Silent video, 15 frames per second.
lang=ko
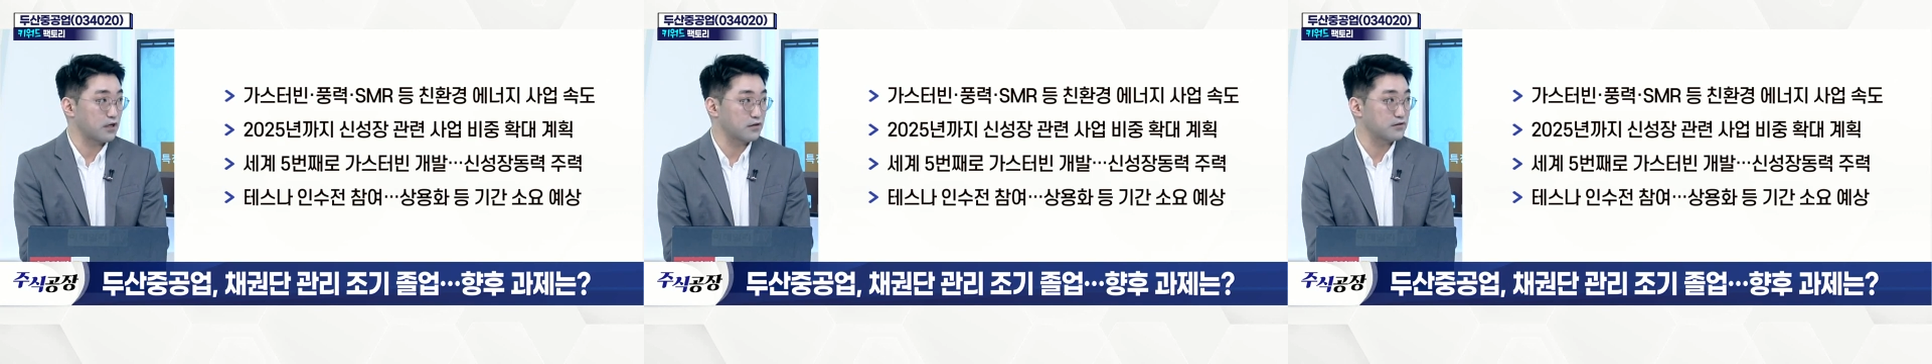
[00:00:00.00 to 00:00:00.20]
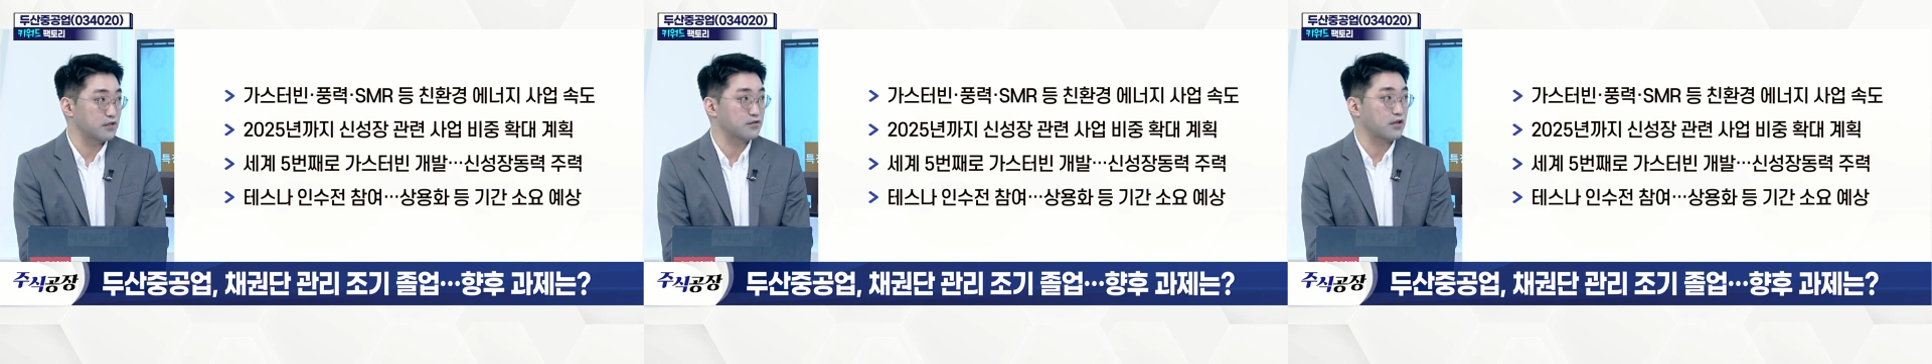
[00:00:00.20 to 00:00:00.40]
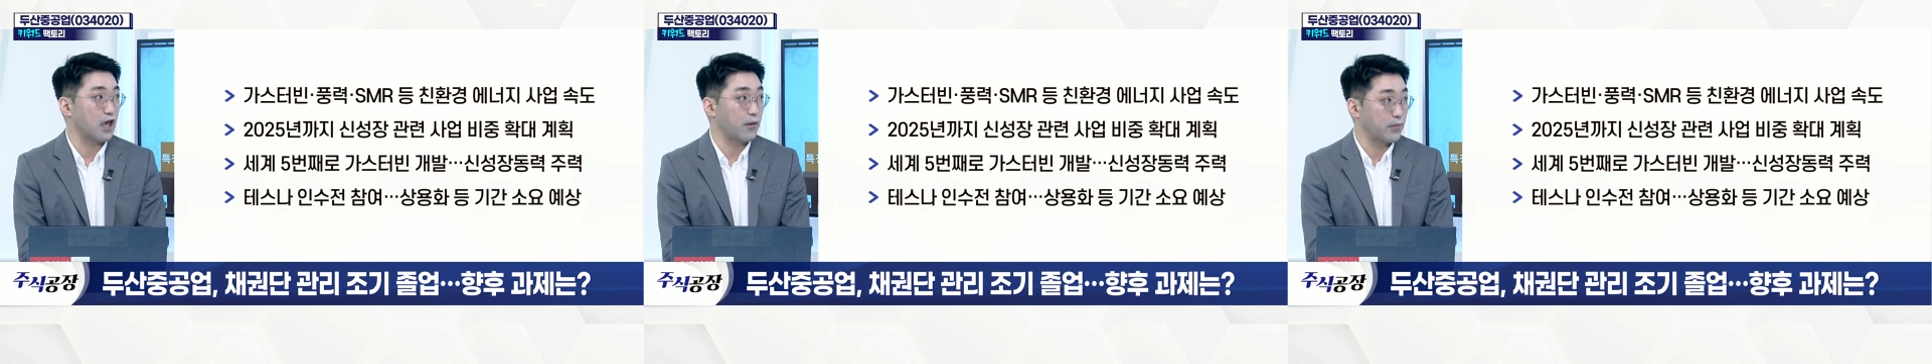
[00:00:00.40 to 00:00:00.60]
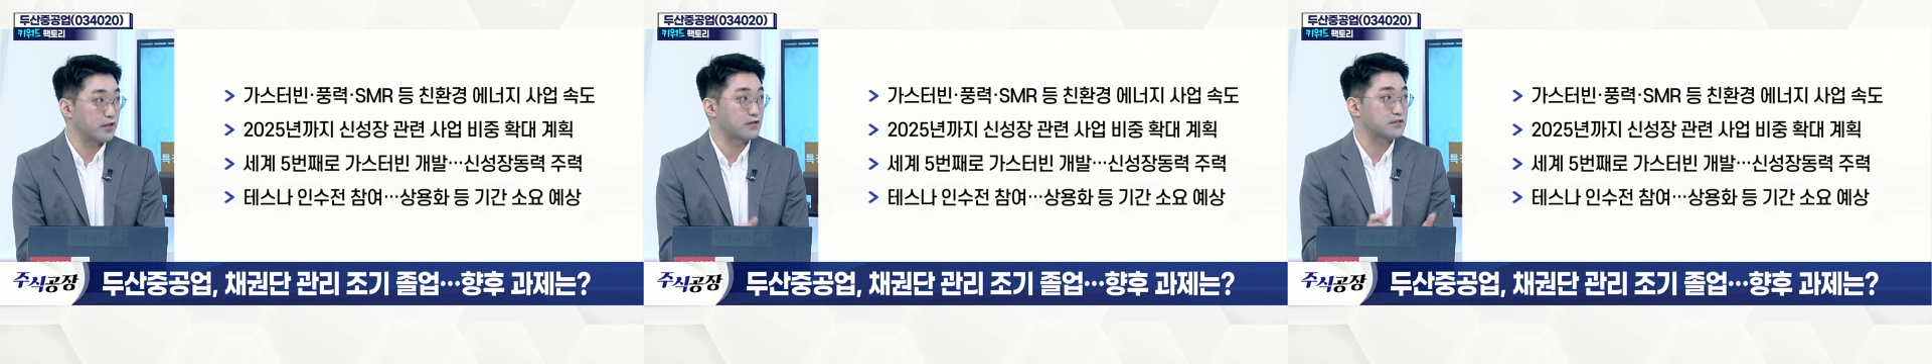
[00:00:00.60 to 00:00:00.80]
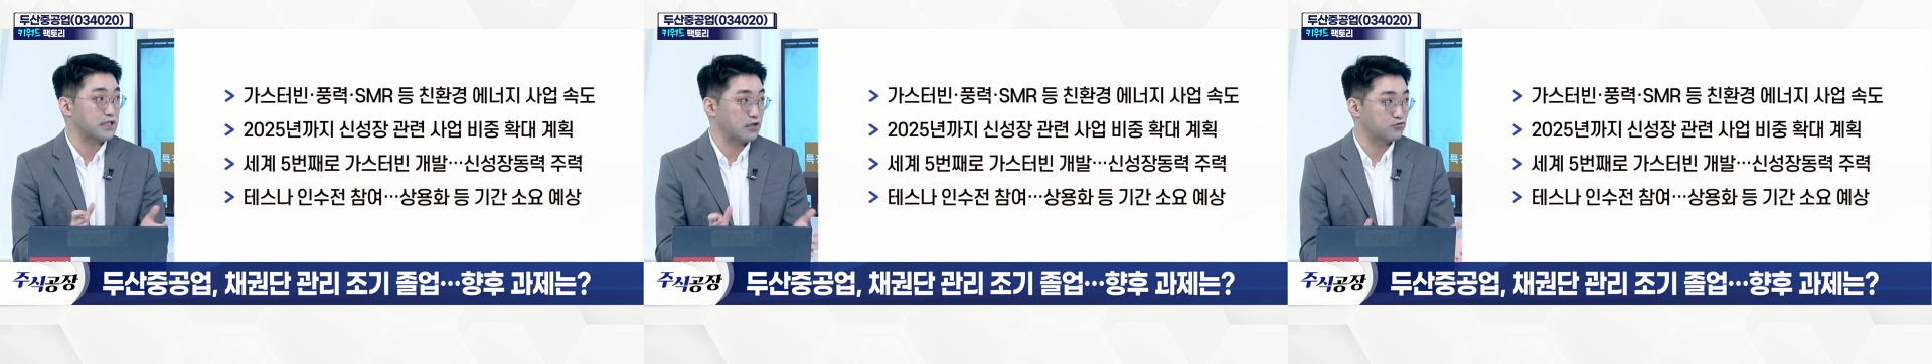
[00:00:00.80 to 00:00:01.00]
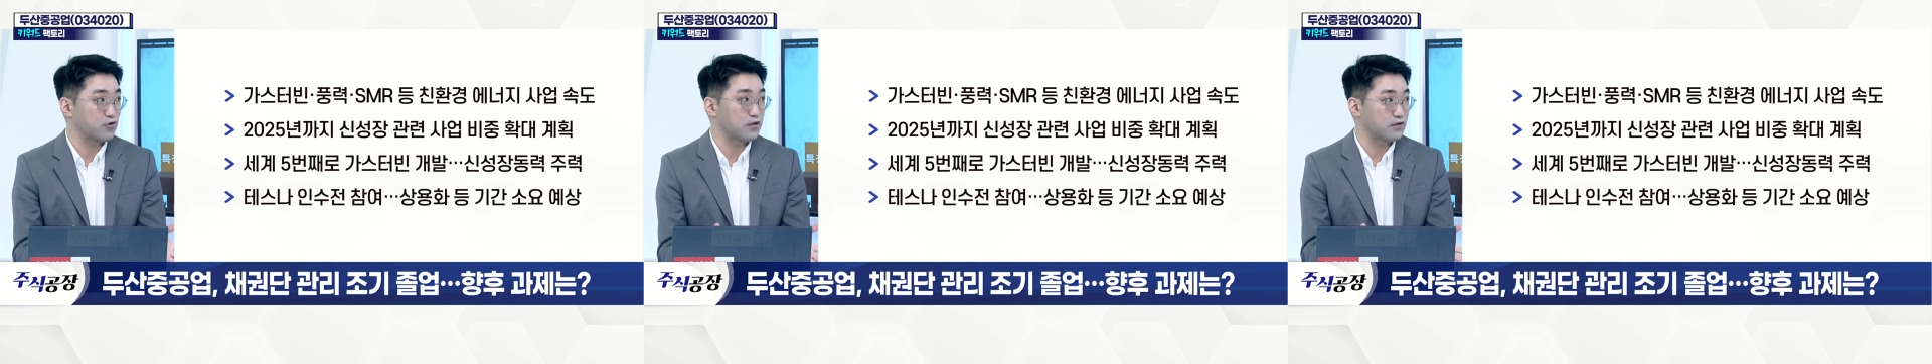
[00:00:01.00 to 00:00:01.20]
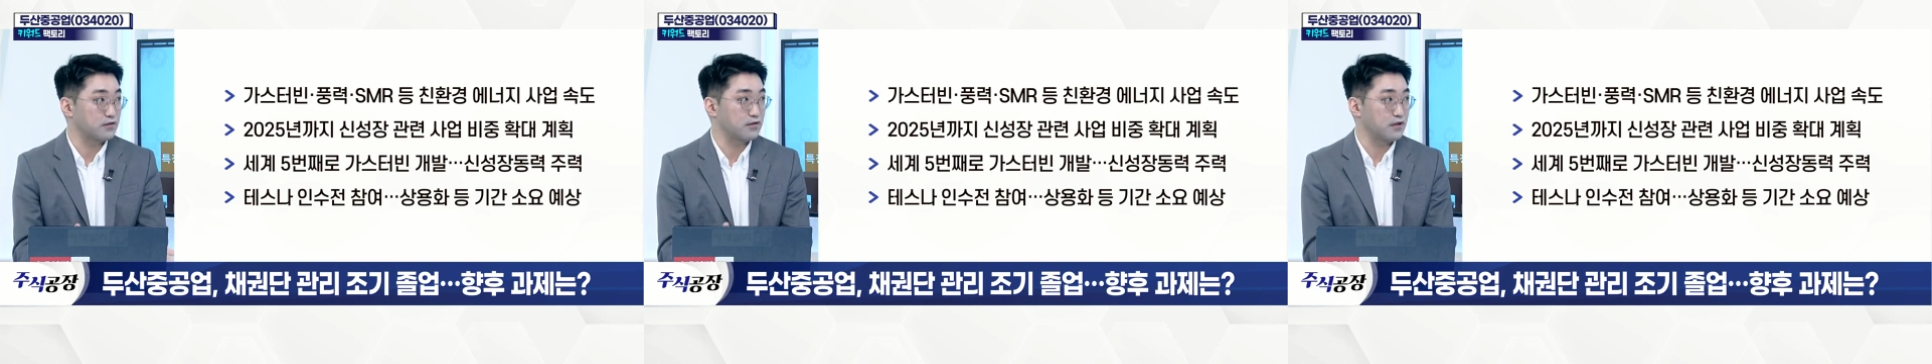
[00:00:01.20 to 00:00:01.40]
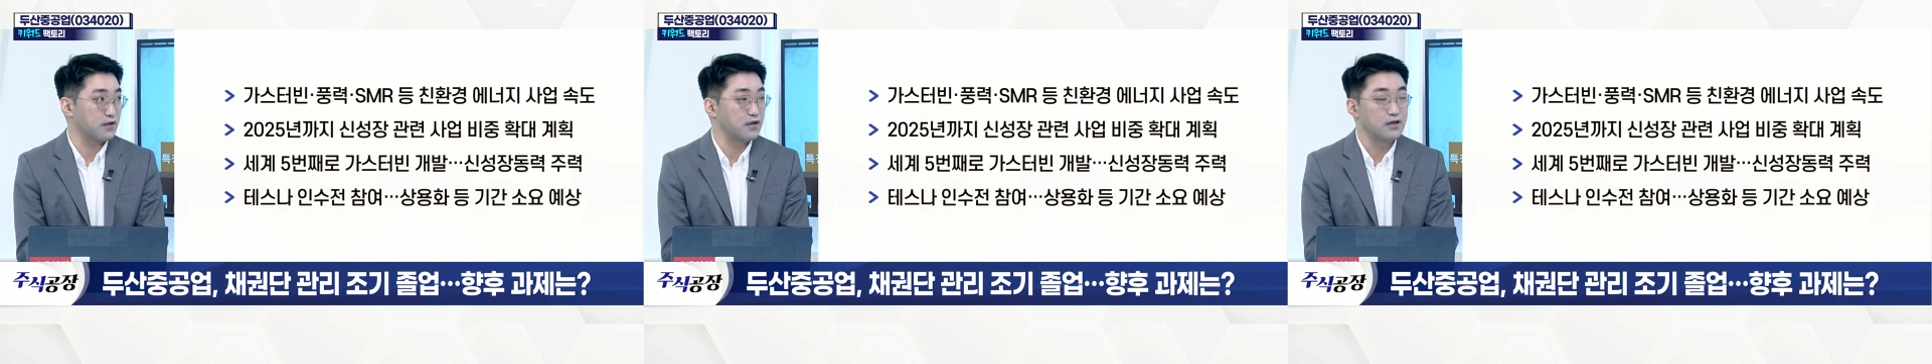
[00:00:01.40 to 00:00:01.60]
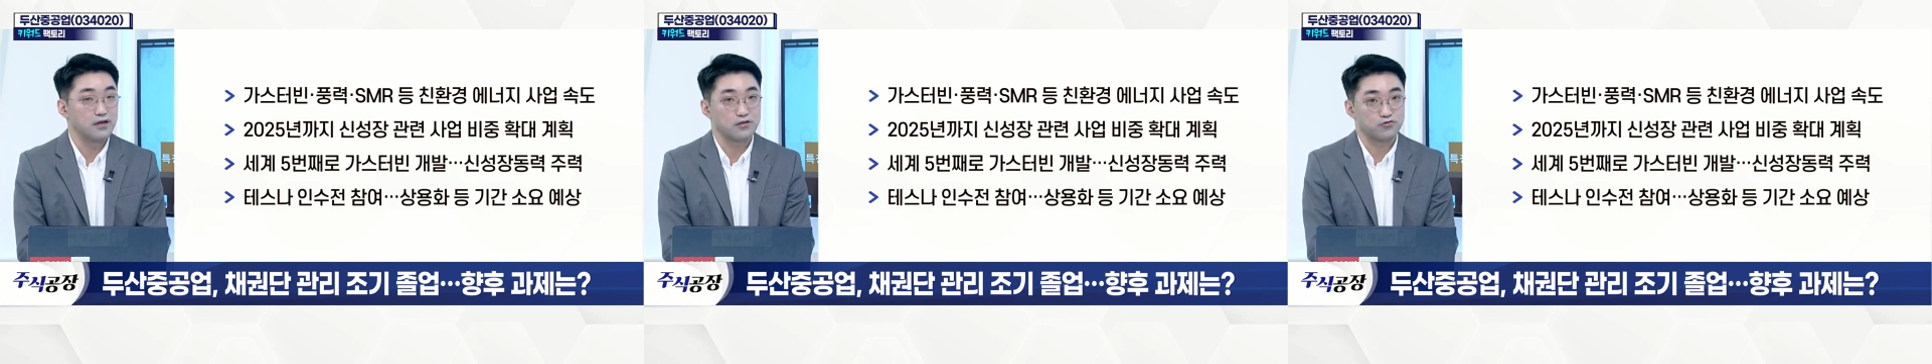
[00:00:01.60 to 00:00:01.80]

다른 데는 되게 M&A를 자주 하는데